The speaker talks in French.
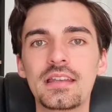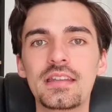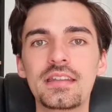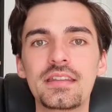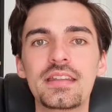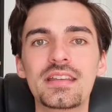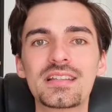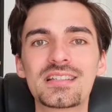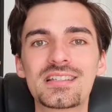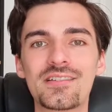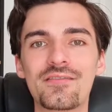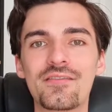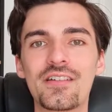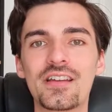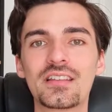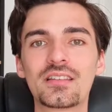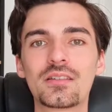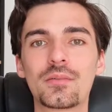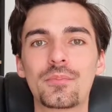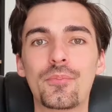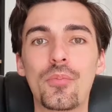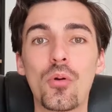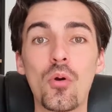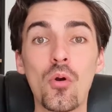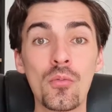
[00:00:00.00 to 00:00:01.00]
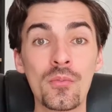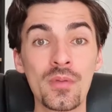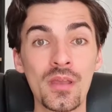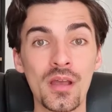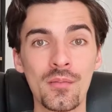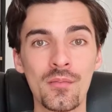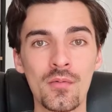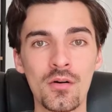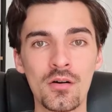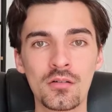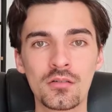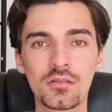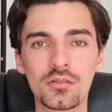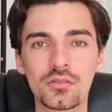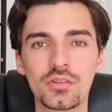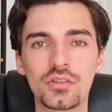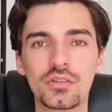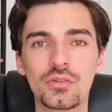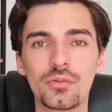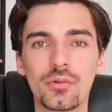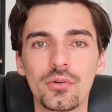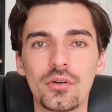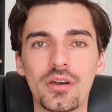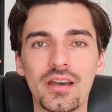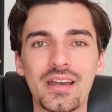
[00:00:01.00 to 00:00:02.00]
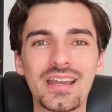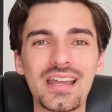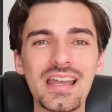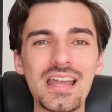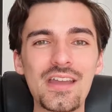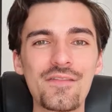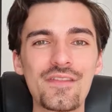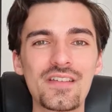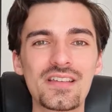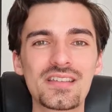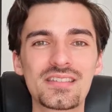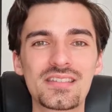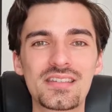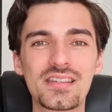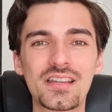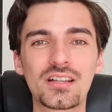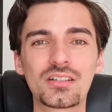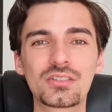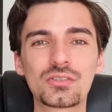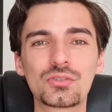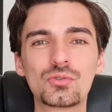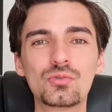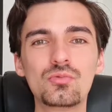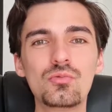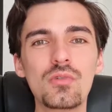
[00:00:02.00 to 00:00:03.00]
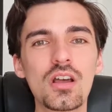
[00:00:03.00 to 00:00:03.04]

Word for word: L'idée, ça va être premièrement de réinvestir